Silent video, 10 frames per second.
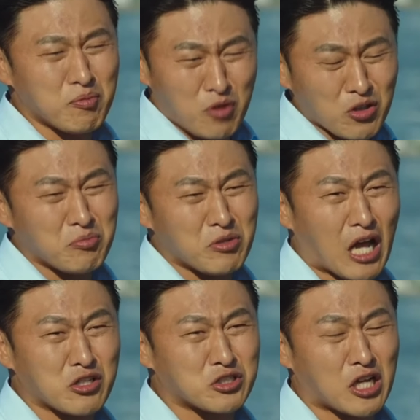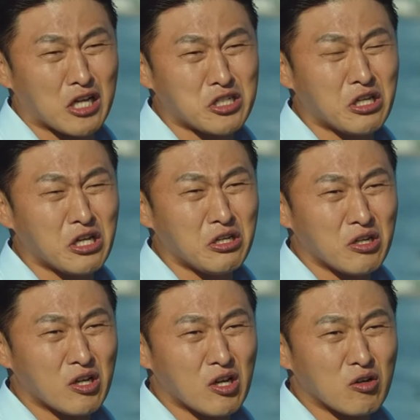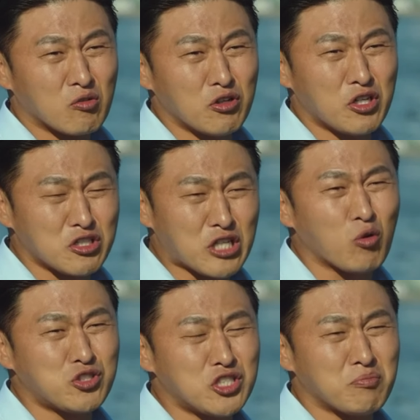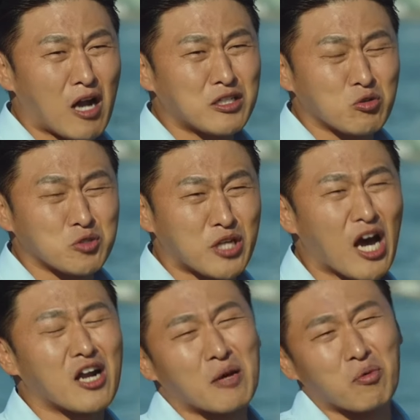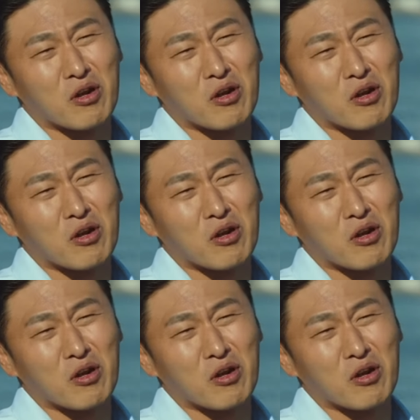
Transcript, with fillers: а мы будем заниматься своими. Давай хотя бы попробуем